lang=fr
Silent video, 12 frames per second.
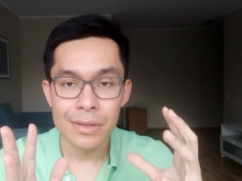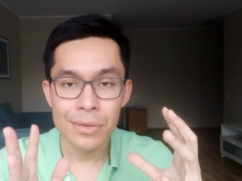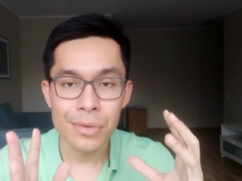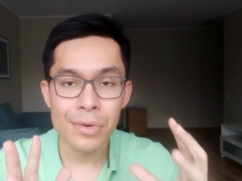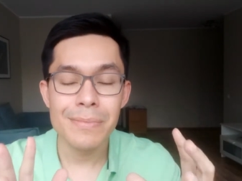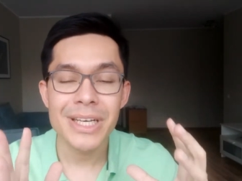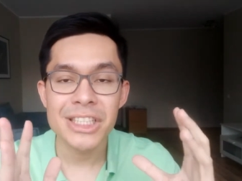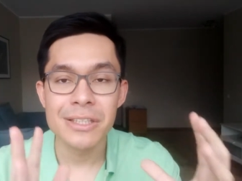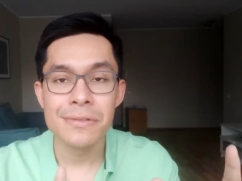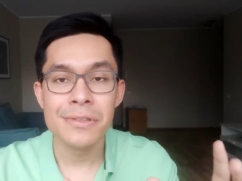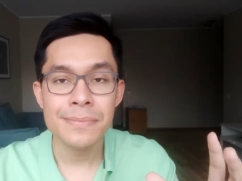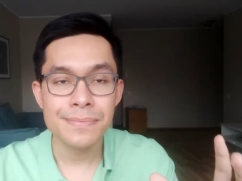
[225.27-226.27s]
que le marché
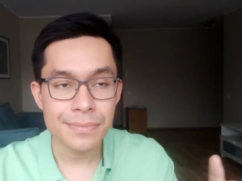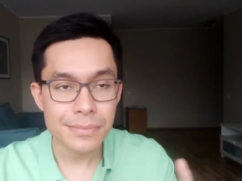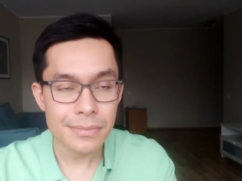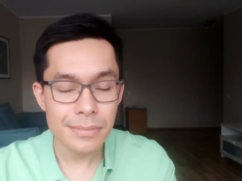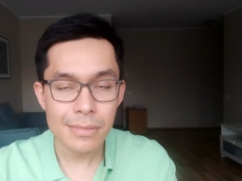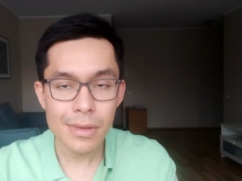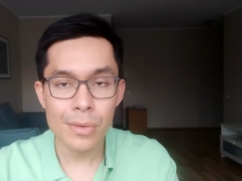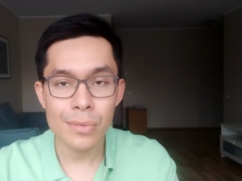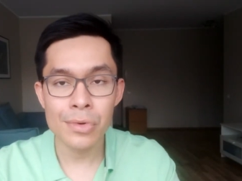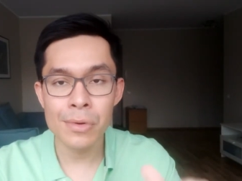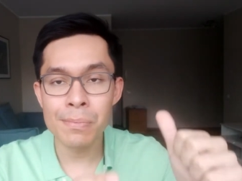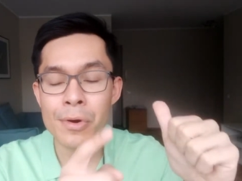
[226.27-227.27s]
veut.
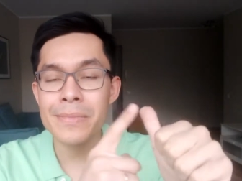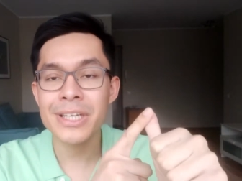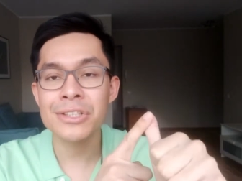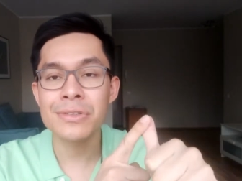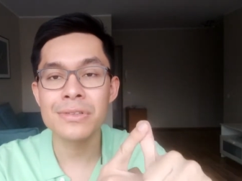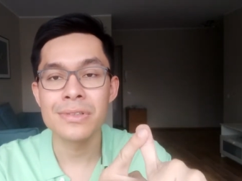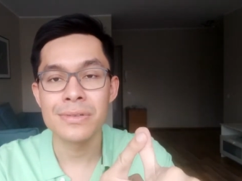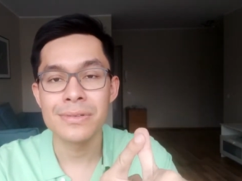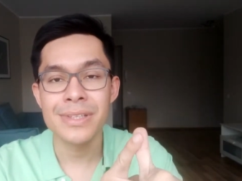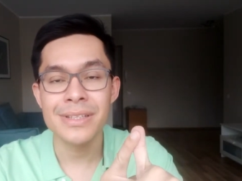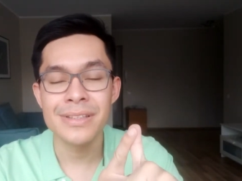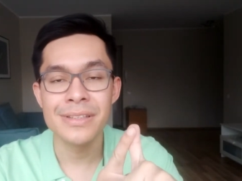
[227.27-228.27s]
Donc euh, première chose,
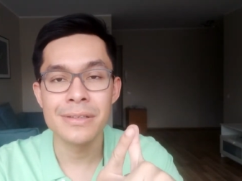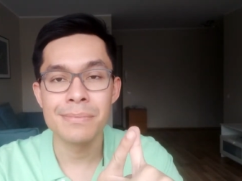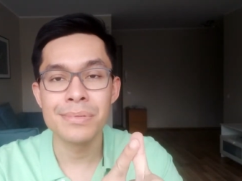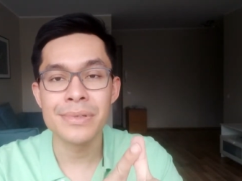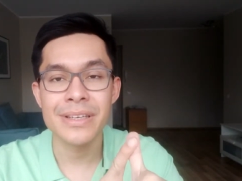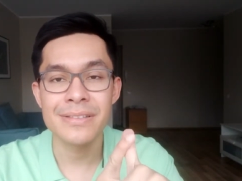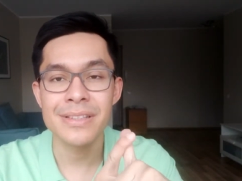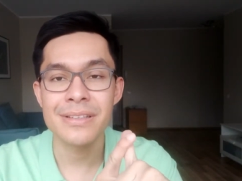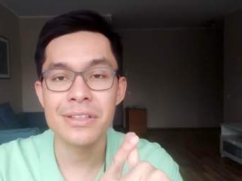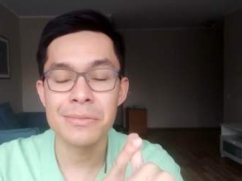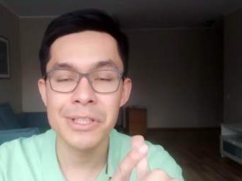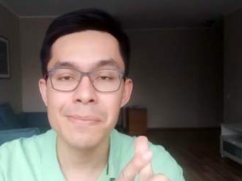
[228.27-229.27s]
on a dit que pour réussir
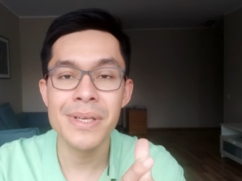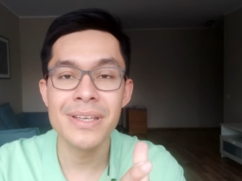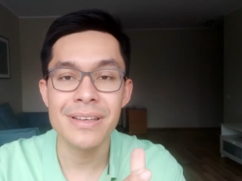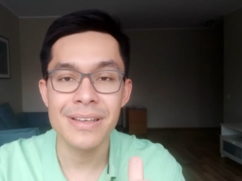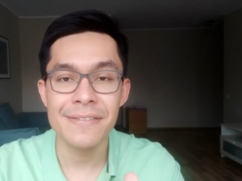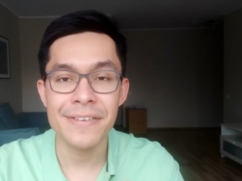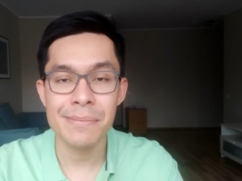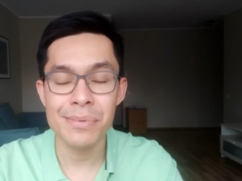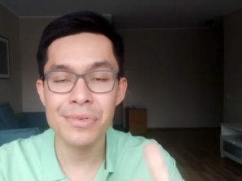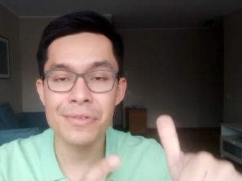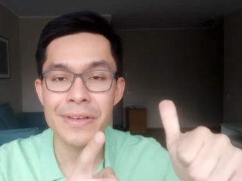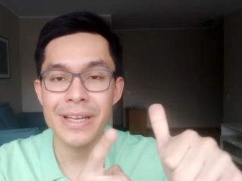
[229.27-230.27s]
en dropshipping, il fallait
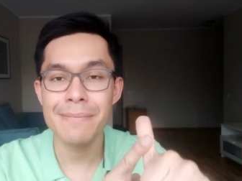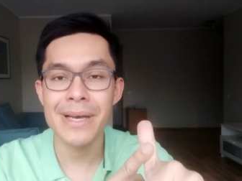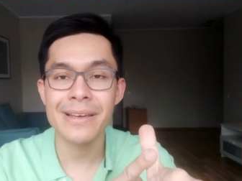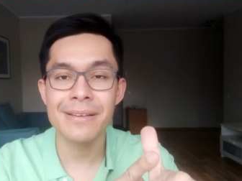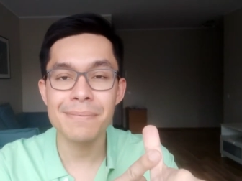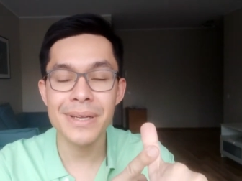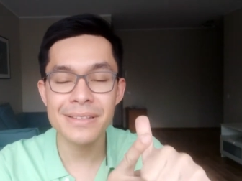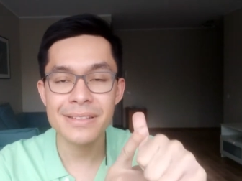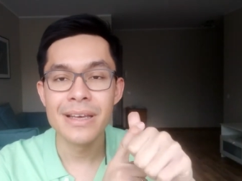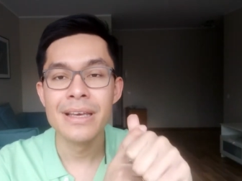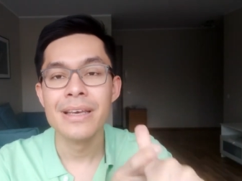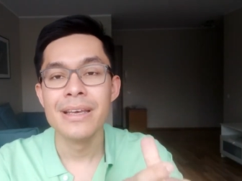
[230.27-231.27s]
plutôt faire les marketplaces.
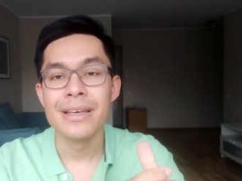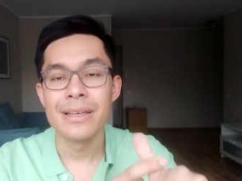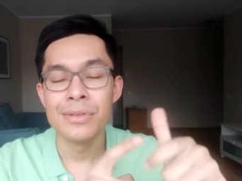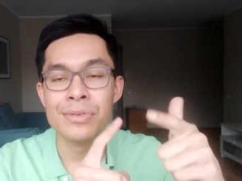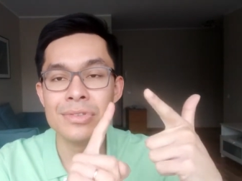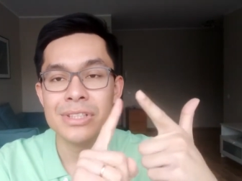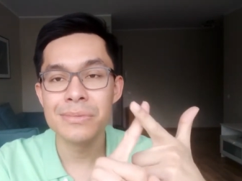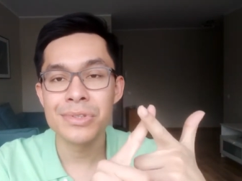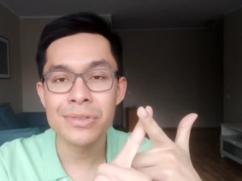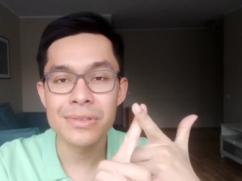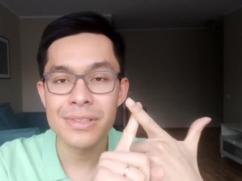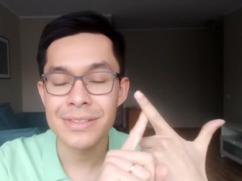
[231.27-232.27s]
Deuxième
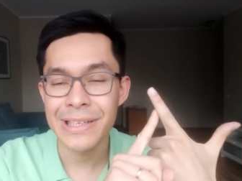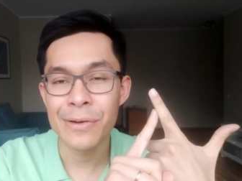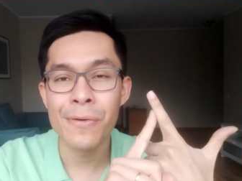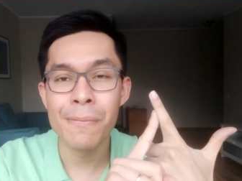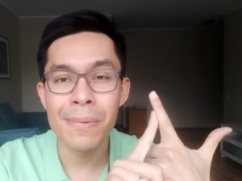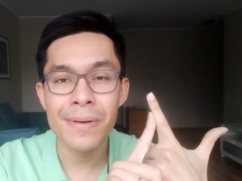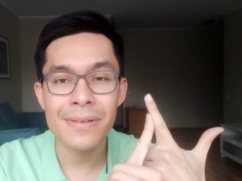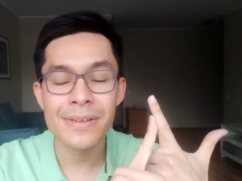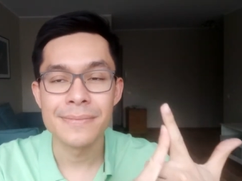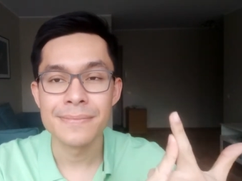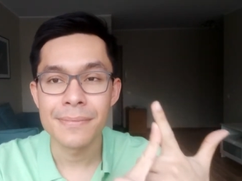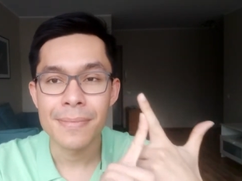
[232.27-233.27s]
chose, c'est
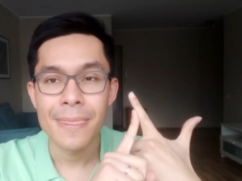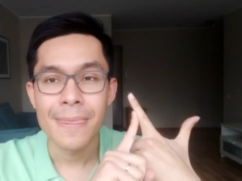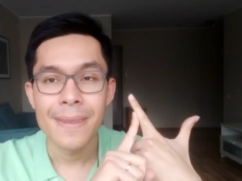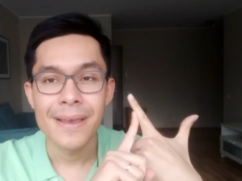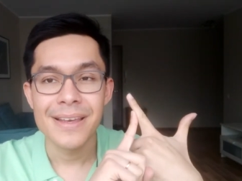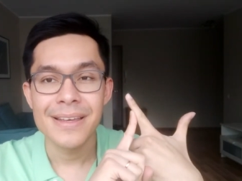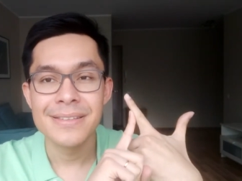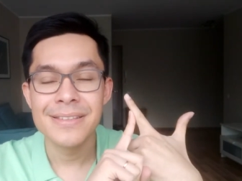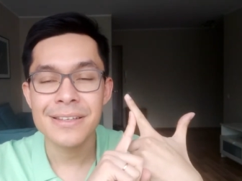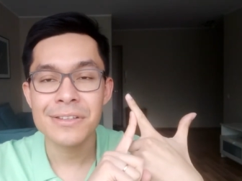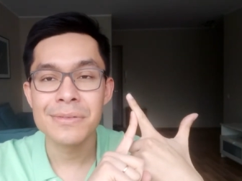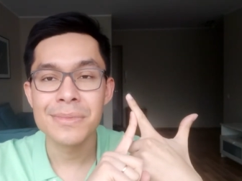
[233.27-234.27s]
comprendre
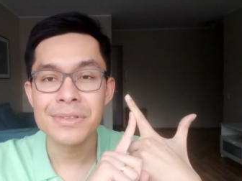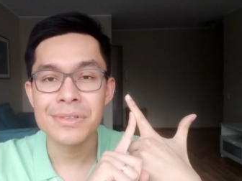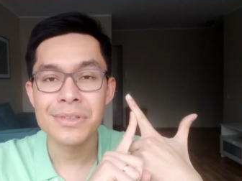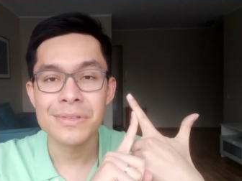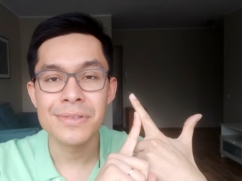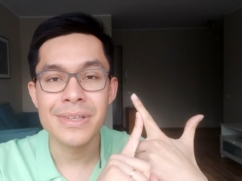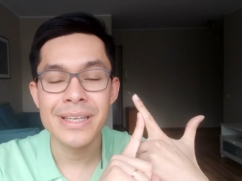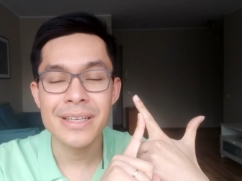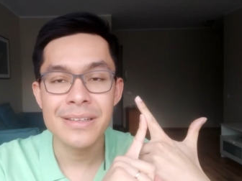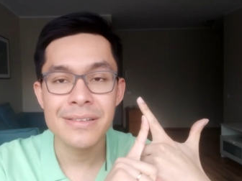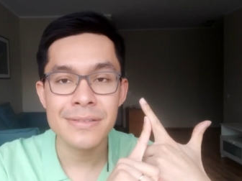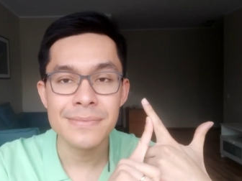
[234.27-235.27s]
exactement ce que veulent les
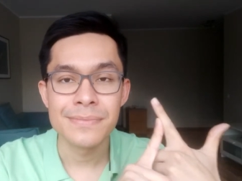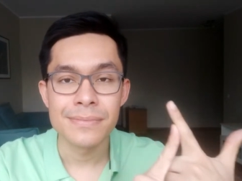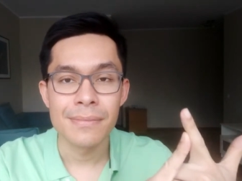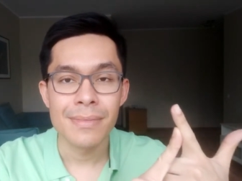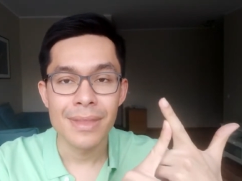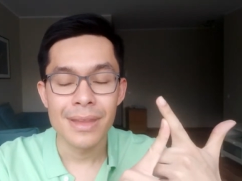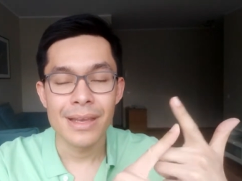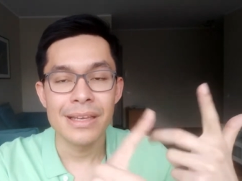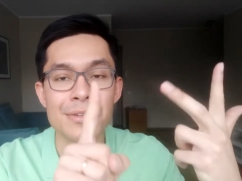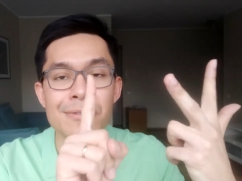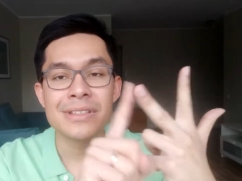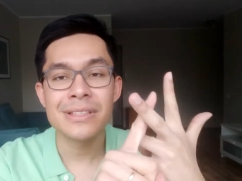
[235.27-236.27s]
clients.
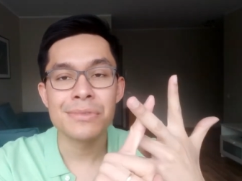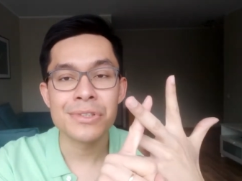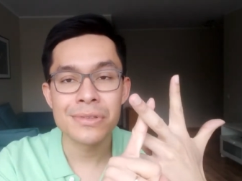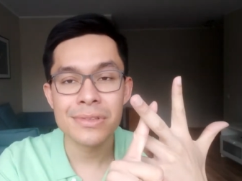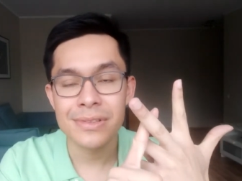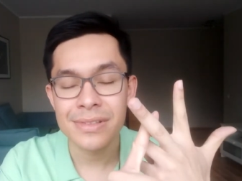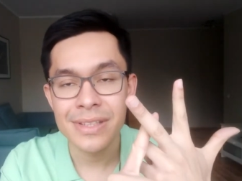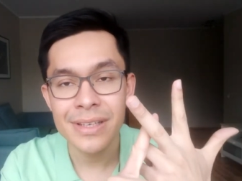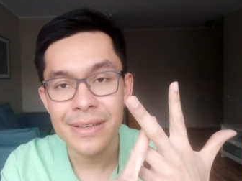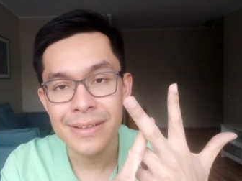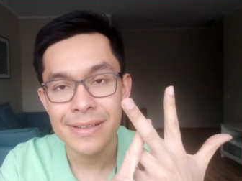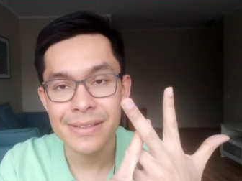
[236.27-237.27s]
Et troisième chose aussi,
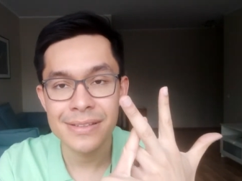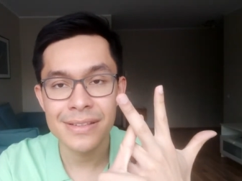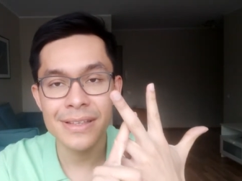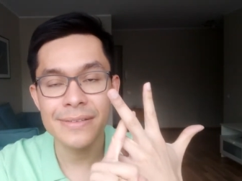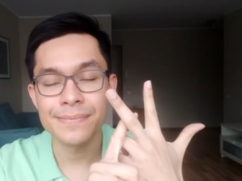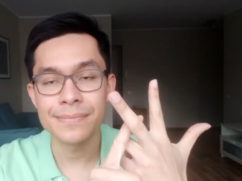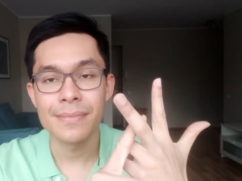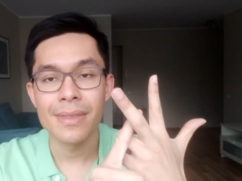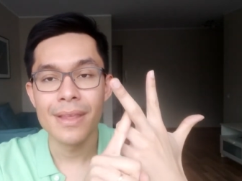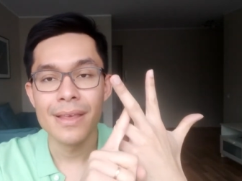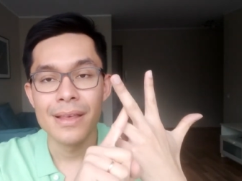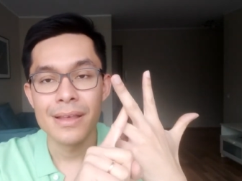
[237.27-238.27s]
c'est
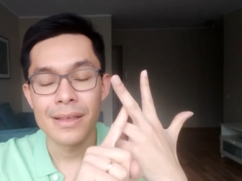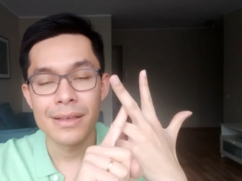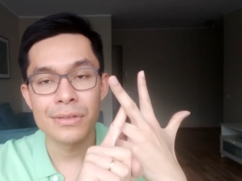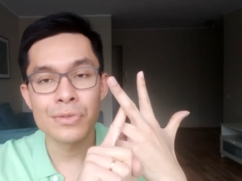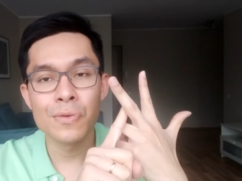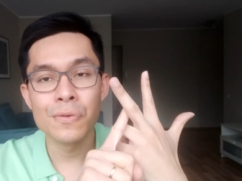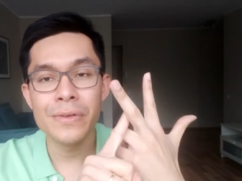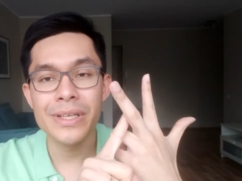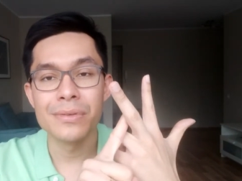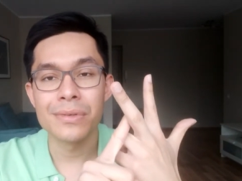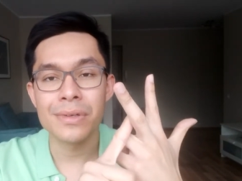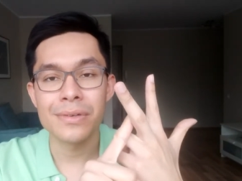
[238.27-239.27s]
euh, trouver donc